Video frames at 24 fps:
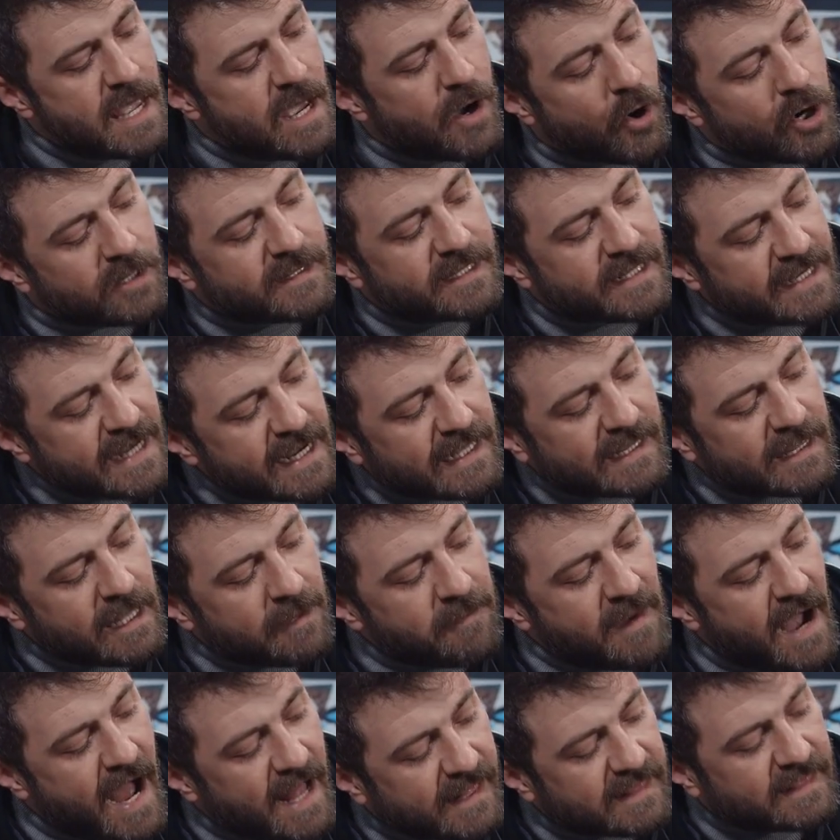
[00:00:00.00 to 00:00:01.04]
Orada
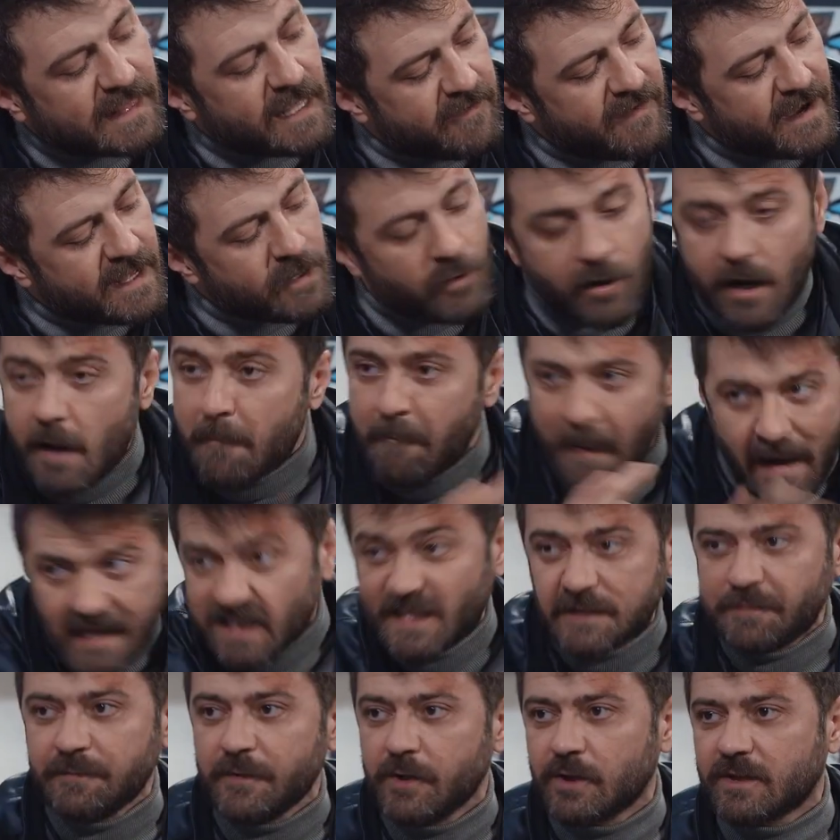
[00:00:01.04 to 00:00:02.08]
reklama atla var ona
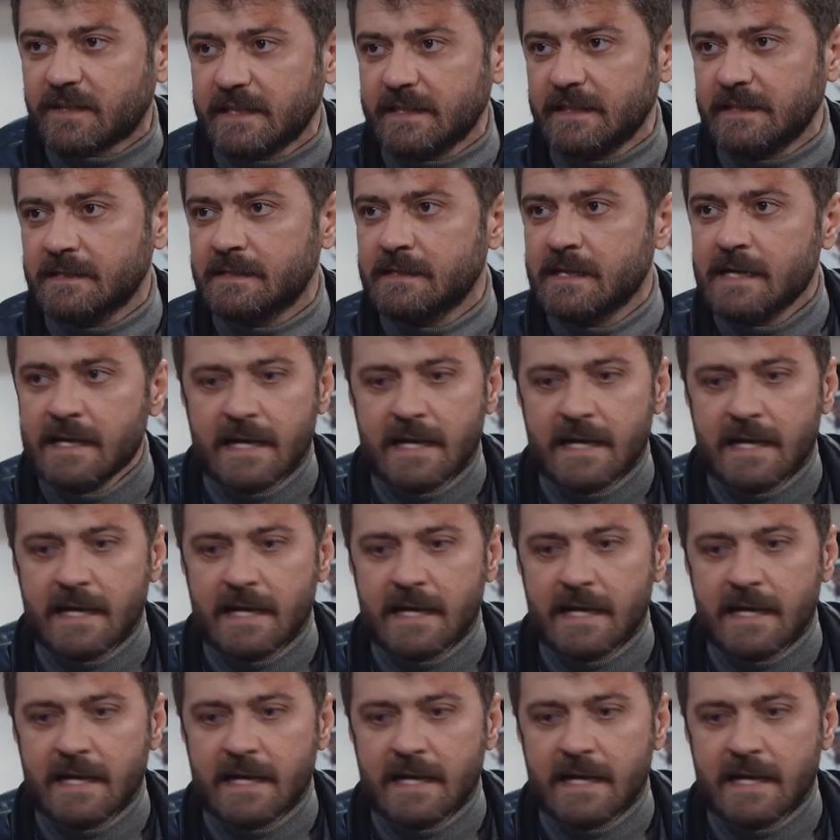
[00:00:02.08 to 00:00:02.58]
basmıyor dayı.